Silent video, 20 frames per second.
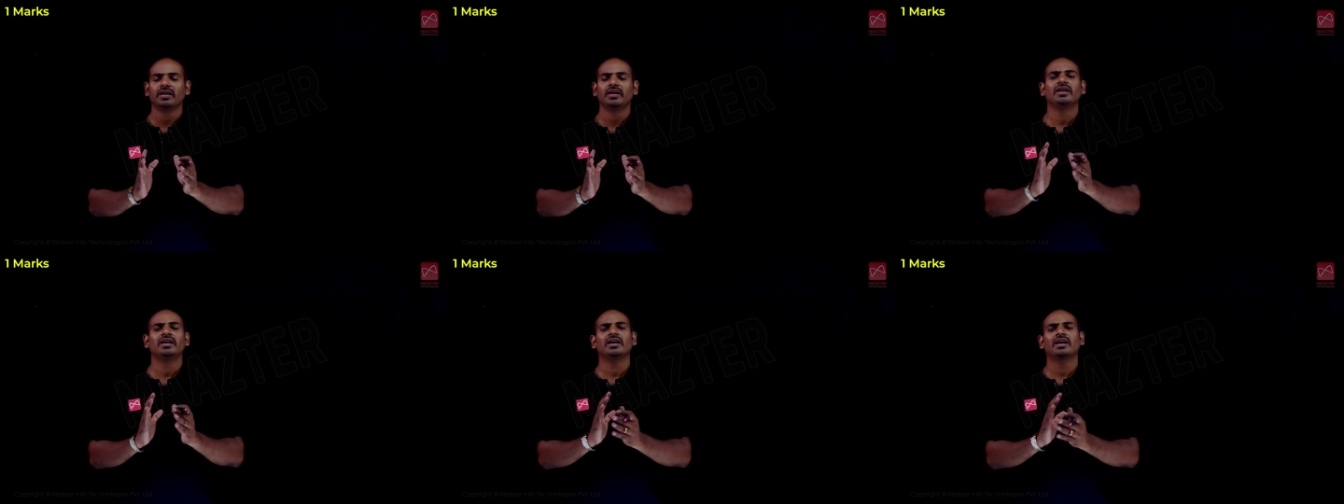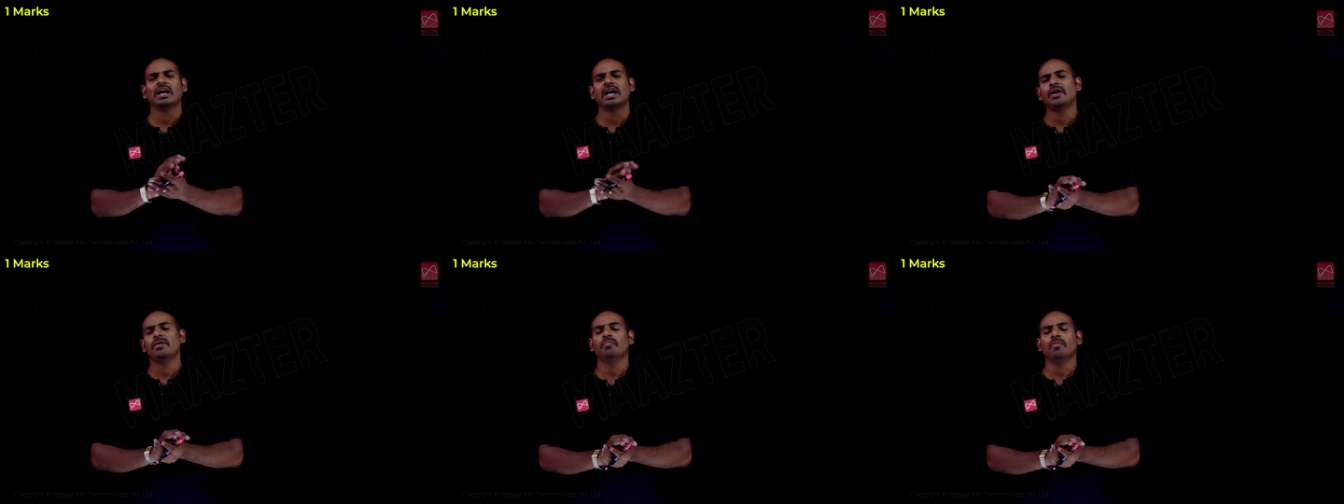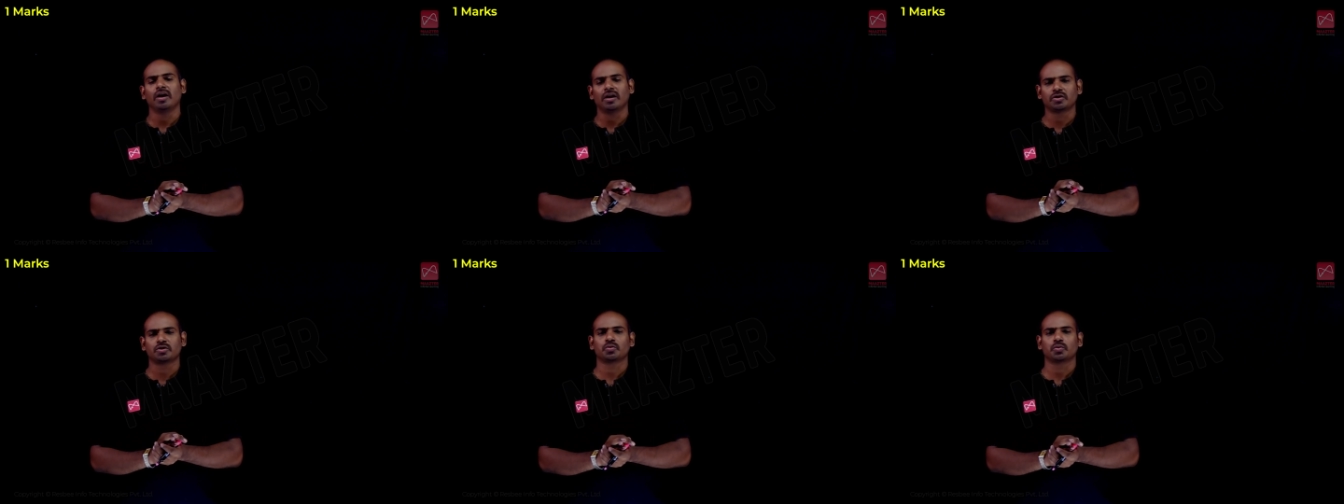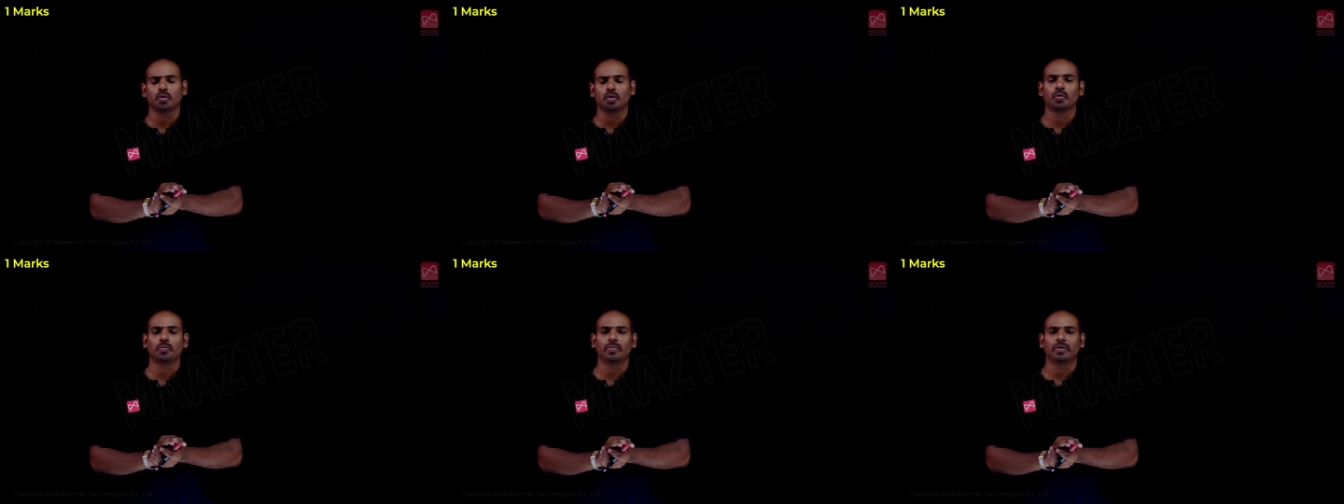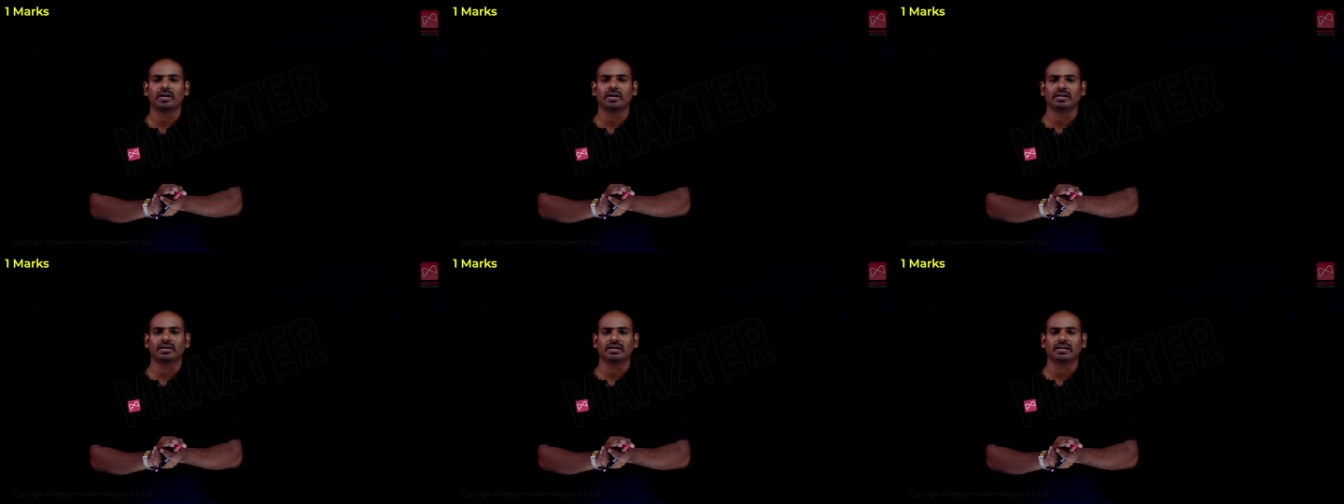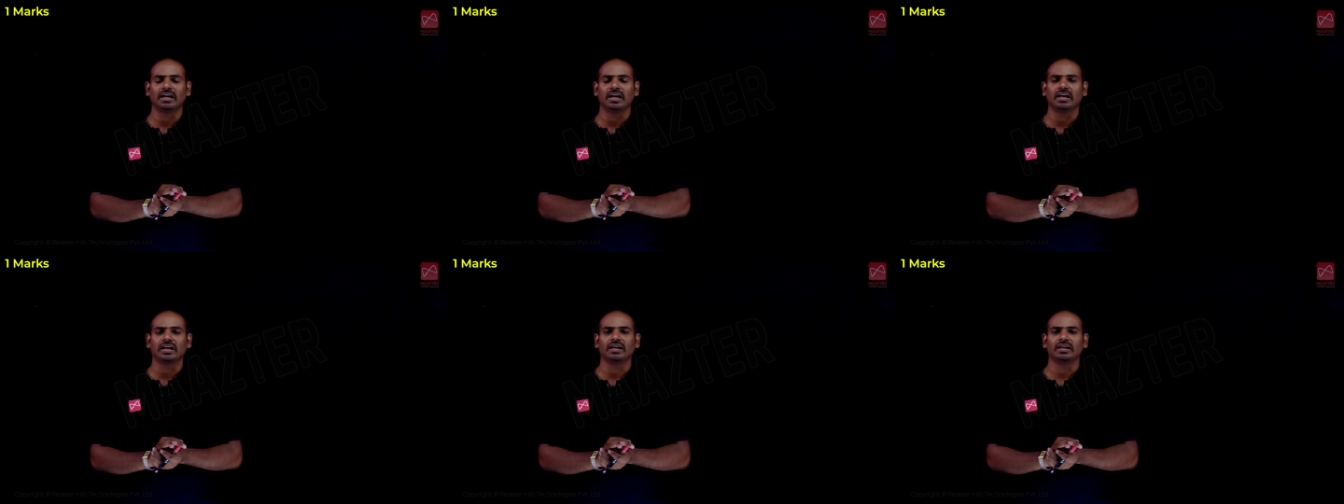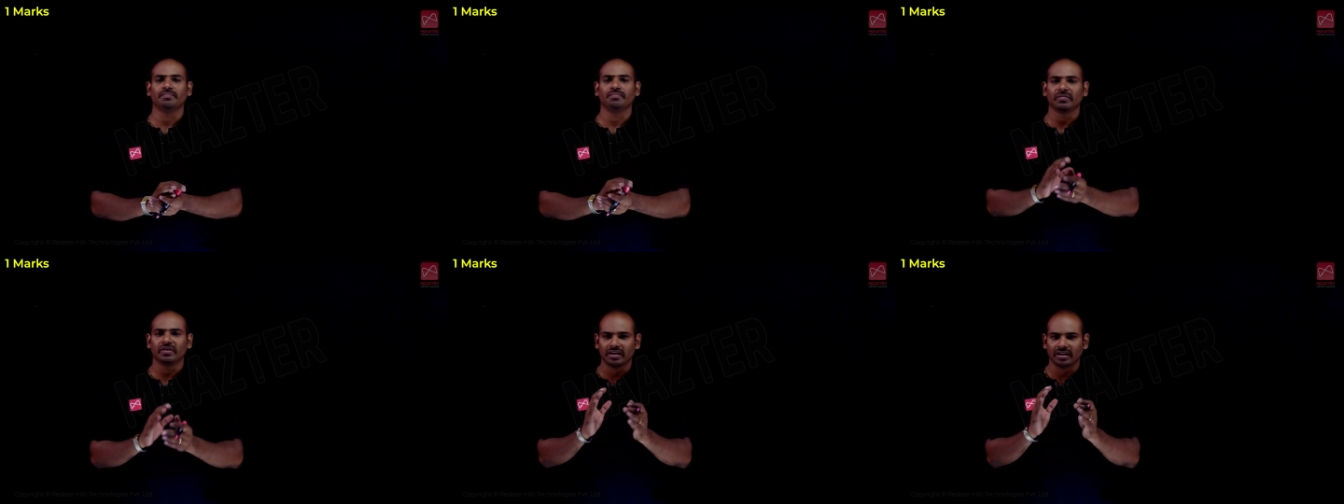நீங்கள் ஹை மார்க் ஸ்கோர் பண்ணுறதுக்காக